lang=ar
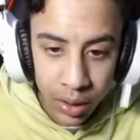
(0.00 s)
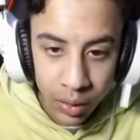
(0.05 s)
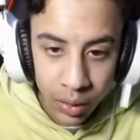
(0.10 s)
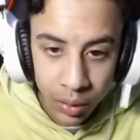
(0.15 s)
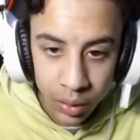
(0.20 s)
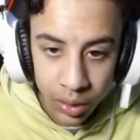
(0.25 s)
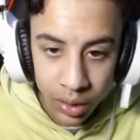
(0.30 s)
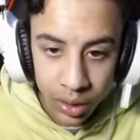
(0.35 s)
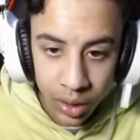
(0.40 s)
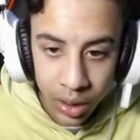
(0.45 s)

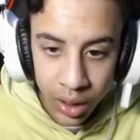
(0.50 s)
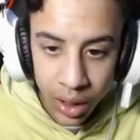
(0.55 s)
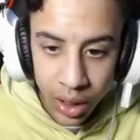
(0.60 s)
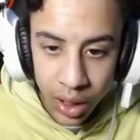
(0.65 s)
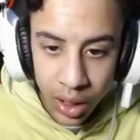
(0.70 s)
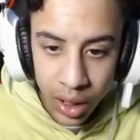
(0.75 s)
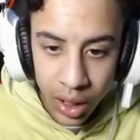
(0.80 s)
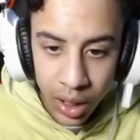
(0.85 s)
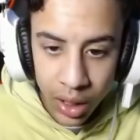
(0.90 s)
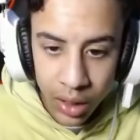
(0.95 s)

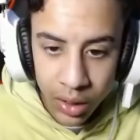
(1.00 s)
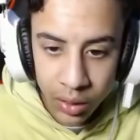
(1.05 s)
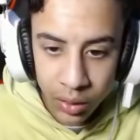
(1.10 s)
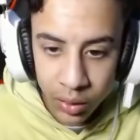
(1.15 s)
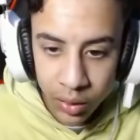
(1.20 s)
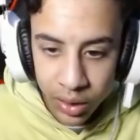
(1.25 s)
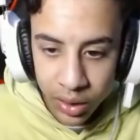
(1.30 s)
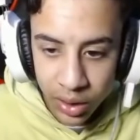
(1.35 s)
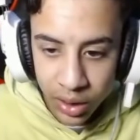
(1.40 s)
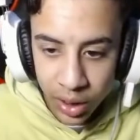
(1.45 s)
اوكي
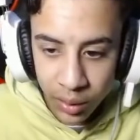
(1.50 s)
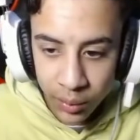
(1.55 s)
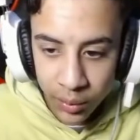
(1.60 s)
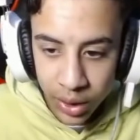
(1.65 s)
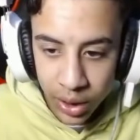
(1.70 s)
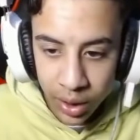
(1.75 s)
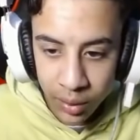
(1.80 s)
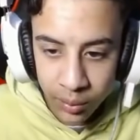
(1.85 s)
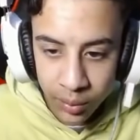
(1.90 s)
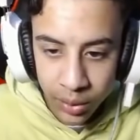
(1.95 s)
اوكي
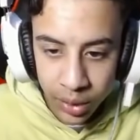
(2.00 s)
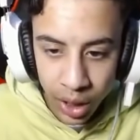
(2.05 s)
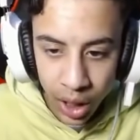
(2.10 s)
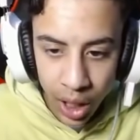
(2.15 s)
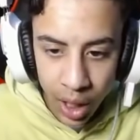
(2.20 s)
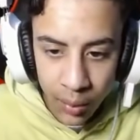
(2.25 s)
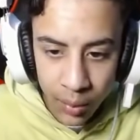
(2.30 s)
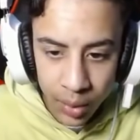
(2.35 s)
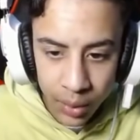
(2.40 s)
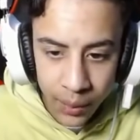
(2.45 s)
كمل يا
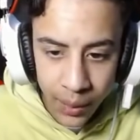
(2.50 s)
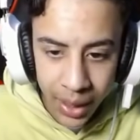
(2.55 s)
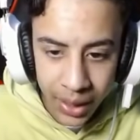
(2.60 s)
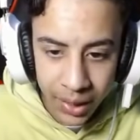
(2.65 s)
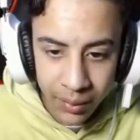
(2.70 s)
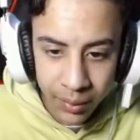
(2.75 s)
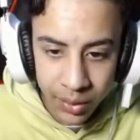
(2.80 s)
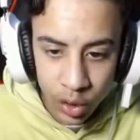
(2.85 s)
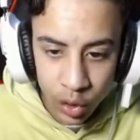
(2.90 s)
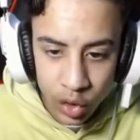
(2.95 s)
كمل
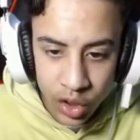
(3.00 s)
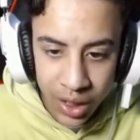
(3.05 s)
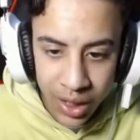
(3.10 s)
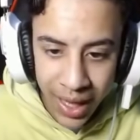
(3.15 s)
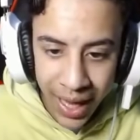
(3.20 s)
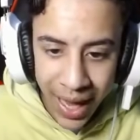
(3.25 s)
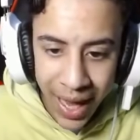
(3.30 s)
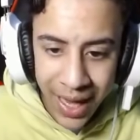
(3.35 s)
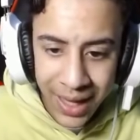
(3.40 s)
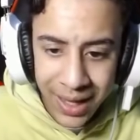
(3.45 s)
بعد ما توصل
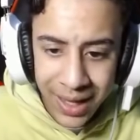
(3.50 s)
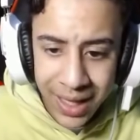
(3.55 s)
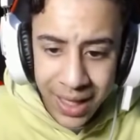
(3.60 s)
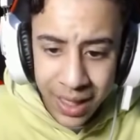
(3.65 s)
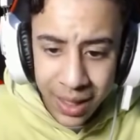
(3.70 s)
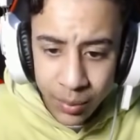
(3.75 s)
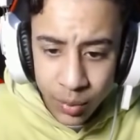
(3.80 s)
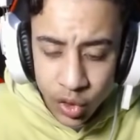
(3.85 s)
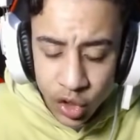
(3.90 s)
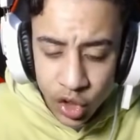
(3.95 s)
لحد
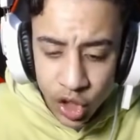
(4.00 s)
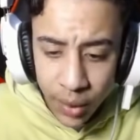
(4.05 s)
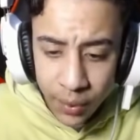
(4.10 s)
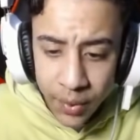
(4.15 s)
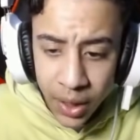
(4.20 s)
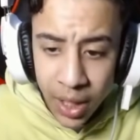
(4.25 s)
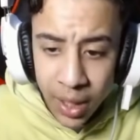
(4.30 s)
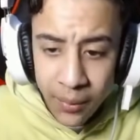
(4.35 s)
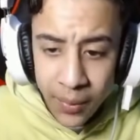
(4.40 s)
هنا بالظبط